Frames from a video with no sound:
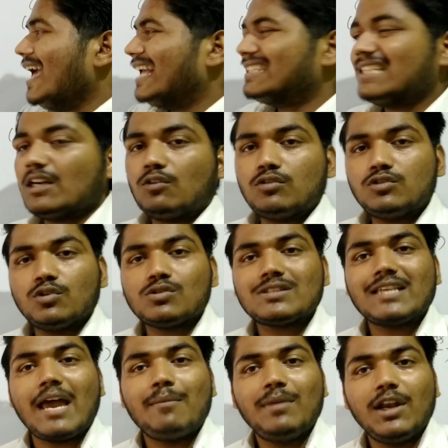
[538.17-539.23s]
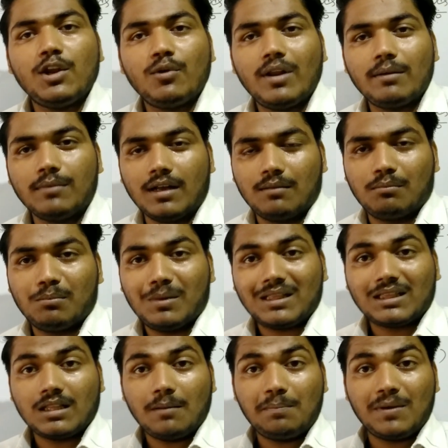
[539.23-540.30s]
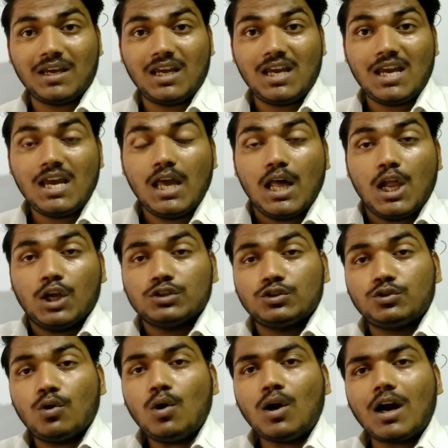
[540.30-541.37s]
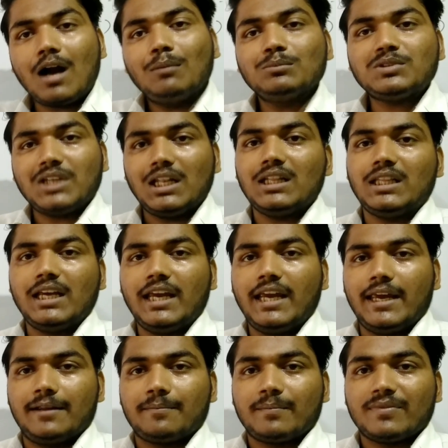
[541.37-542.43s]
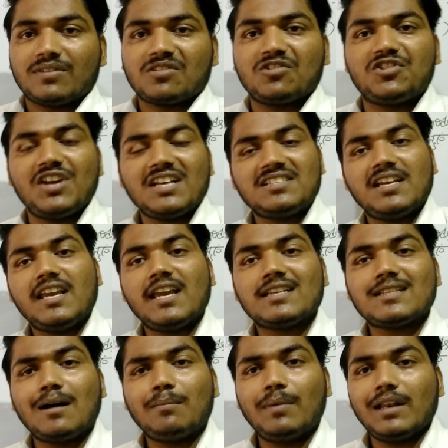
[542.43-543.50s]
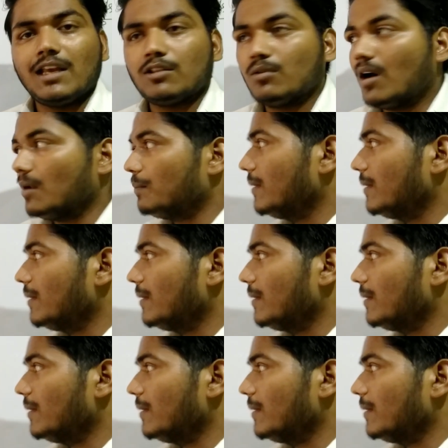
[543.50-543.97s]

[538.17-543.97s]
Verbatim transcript: ऐसे गुड्स जो सेमी ड्यूरेबल मतलब कि जो कम चलते हैं जैसे कि एग्जाम्पल के तौर